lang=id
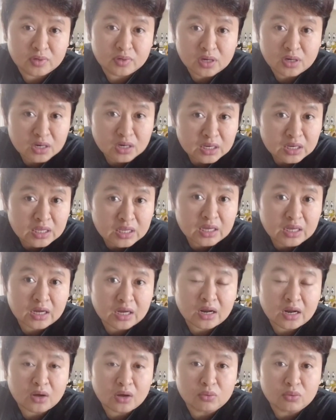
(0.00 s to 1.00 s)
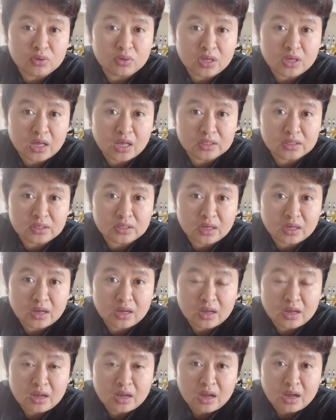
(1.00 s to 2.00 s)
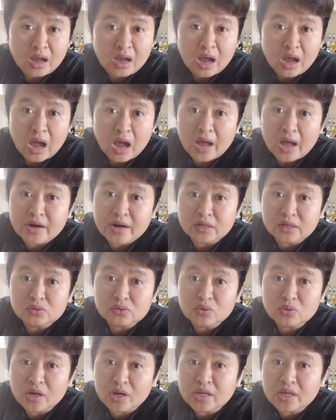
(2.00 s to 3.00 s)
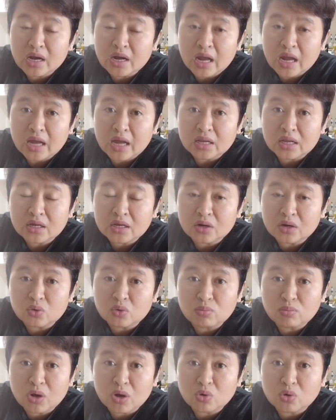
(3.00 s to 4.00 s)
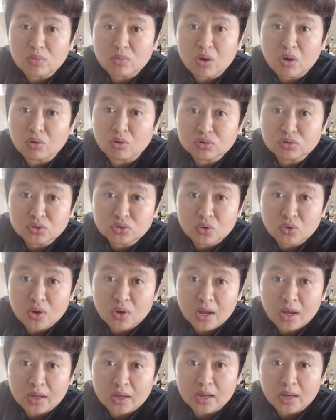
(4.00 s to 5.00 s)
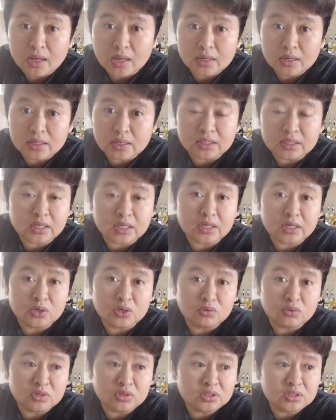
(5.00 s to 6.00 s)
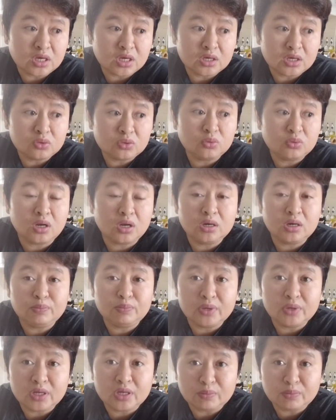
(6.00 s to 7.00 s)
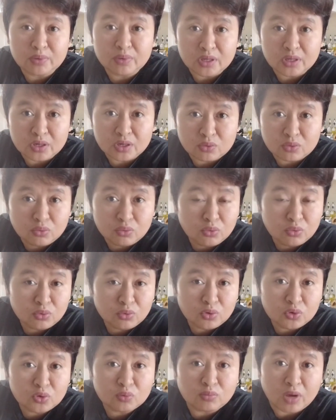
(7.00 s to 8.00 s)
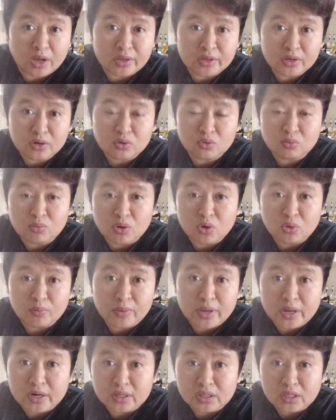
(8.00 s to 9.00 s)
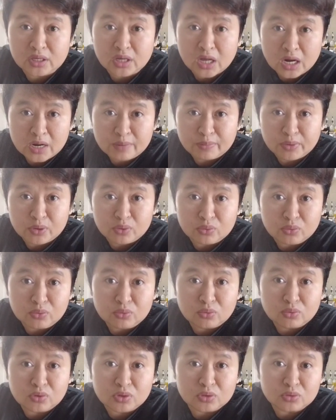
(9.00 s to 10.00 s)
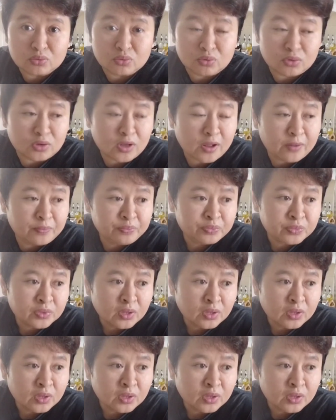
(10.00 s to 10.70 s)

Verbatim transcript: ngeri kan aku lihatnya ada juga yang lari ke rumah-rumah kosong kayak kayak di kita di Indonesia gitu kan di pinggir-pinggir gunung gitu banyak rumah-rumah yang tinggalin penduduk gitu loh ya